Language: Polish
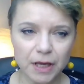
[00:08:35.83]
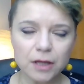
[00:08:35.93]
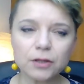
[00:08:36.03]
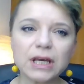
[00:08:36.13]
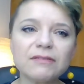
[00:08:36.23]

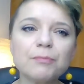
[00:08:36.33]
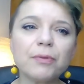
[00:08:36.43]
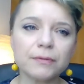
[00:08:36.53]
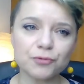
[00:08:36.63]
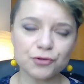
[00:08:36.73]
to ja wam
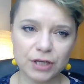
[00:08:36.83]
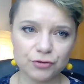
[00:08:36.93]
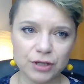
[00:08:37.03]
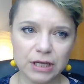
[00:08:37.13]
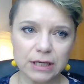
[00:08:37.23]
powiem
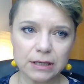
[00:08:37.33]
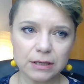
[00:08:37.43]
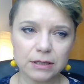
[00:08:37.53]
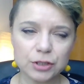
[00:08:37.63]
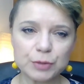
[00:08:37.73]
szczerze,
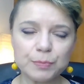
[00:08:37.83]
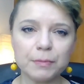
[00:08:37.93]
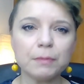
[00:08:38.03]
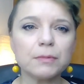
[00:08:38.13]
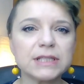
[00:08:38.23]
że
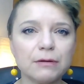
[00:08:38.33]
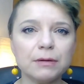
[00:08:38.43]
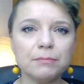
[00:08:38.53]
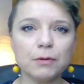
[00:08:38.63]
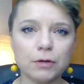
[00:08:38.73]
pomimo
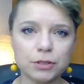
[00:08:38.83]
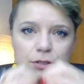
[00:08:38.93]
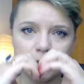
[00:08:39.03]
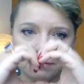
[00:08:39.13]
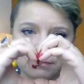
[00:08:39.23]
całej
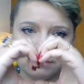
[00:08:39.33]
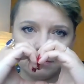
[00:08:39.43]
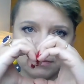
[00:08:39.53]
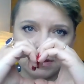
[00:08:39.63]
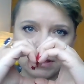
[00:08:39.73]
miłości,
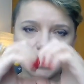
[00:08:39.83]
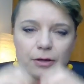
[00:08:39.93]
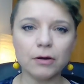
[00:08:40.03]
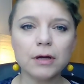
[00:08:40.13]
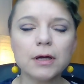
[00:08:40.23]

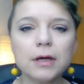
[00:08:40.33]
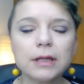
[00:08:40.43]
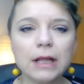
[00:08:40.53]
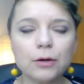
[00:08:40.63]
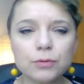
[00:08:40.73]
serio,
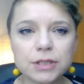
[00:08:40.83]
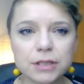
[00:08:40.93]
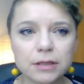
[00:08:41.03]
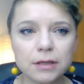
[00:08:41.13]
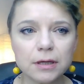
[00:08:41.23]
dla
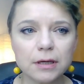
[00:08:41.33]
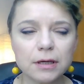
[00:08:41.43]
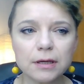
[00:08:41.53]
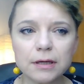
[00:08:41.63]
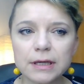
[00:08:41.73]
ludzi,
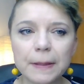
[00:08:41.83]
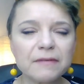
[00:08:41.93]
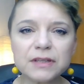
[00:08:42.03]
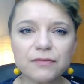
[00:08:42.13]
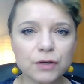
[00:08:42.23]
e, ja
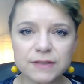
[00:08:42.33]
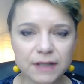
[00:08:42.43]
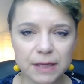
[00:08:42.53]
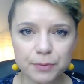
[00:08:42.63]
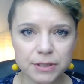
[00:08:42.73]
nawet nie wchodzę w
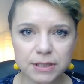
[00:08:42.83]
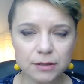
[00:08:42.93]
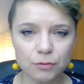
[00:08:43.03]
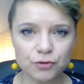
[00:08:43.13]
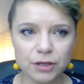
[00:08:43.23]
takie
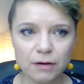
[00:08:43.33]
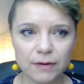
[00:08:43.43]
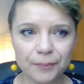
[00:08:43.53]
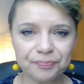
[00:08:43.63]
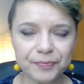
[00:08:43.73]
procesy
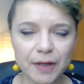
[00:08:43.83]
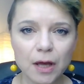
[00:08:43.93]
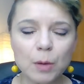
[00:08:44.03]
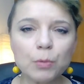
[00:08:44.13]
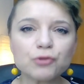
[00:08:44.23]
coachingowe,
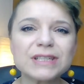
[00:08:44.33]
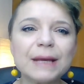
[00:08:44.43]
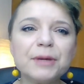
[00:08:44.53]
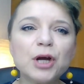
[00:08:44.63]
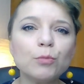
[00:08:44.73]
bo
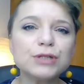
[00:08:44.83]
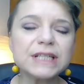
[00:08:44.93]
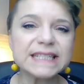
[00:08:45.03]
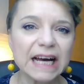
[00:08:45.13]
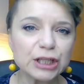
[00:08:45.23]
czasami komuś
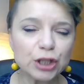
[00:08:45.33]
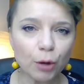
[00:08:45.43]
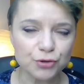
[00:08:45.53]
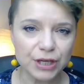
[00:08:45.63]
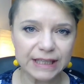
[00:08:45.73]
jest tak
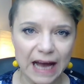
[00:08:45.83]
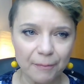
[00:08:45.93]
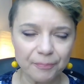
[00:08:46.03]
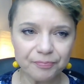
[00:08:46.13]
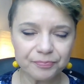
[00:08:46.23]
dobrze tam,